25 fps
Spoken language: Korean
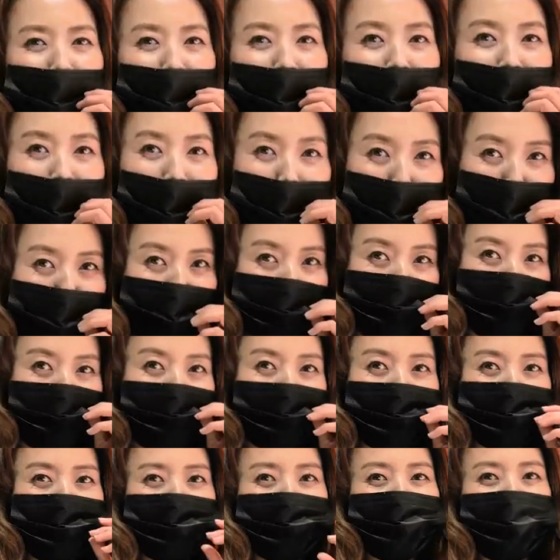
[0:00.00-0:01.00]
다
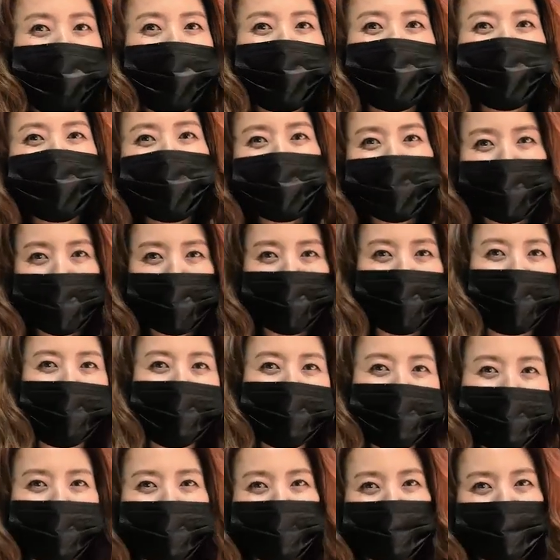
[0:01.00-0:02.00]
멈춰가지고 한국과의
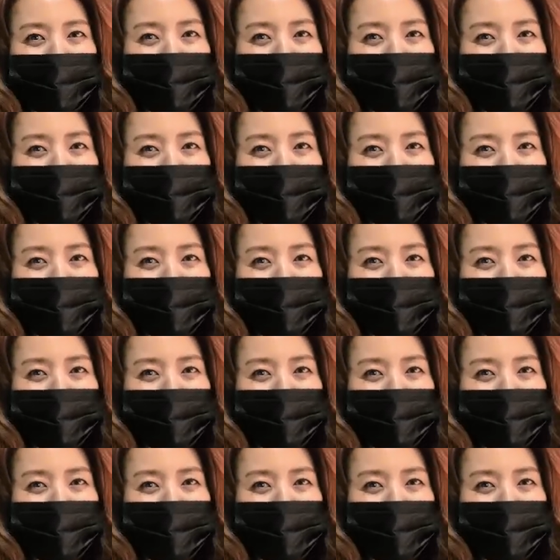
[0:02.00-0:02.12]
관계를